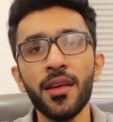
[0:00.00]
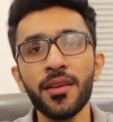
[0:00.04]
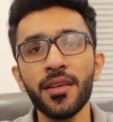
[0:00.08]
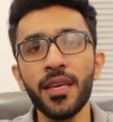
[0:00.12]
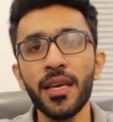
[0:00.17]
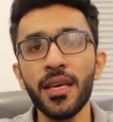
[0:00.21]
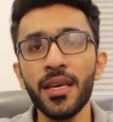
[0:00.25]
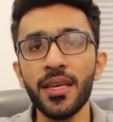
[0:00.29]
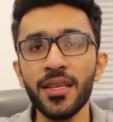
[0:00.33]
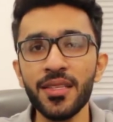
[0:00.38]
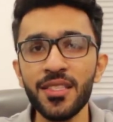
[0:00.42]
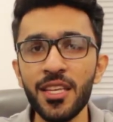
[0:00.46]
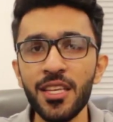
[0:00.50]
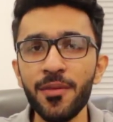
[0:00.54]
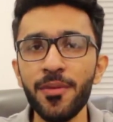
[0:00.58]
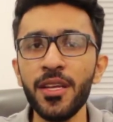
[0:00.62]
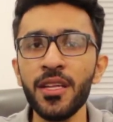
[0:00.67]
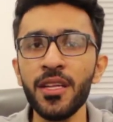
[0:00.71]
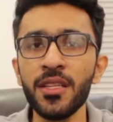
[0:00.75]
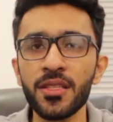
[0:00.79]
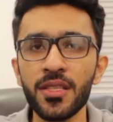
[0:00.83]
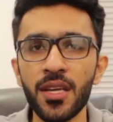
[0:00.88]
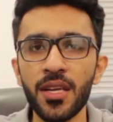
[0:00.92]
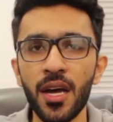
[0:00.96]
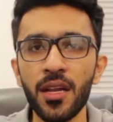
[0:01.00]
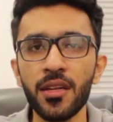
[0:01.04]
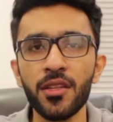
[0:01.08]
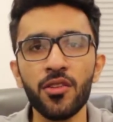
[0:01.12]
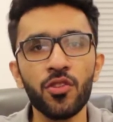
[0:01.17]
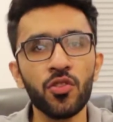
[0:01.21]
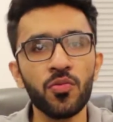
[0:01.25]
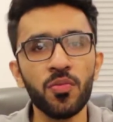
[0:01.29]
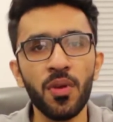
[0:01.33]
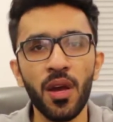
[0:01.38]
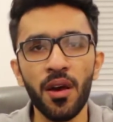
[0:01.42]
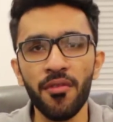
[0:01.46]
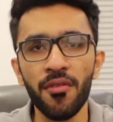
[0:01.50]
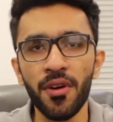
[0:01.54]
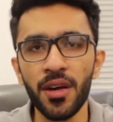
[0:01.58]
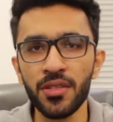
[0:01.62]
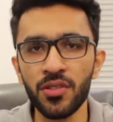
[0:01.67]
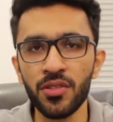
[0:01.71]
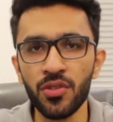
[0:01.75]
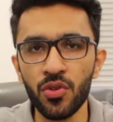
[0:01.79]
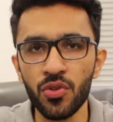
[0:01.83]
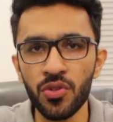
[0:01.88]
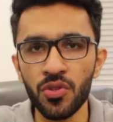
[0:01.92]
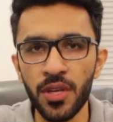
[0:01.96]
कि किसी भी इंसान की उसमें
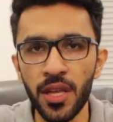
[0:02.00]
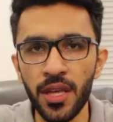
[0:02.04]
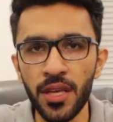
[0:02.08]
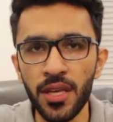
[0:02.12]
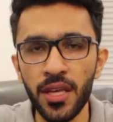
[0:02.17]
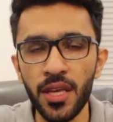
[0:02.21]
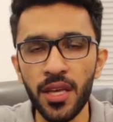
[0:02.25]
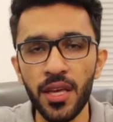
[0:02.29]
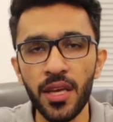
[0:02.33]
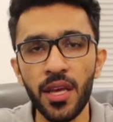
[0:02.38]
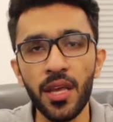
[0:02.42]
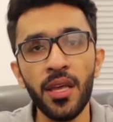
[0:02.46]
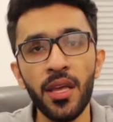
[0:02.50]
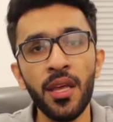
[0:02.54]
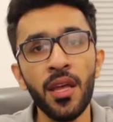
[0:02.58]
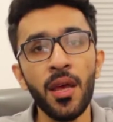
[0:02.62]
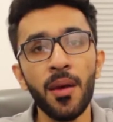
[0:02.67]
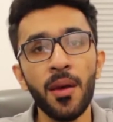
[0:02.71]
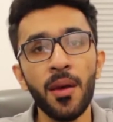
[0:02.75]
आवाज यूज नहीं की गई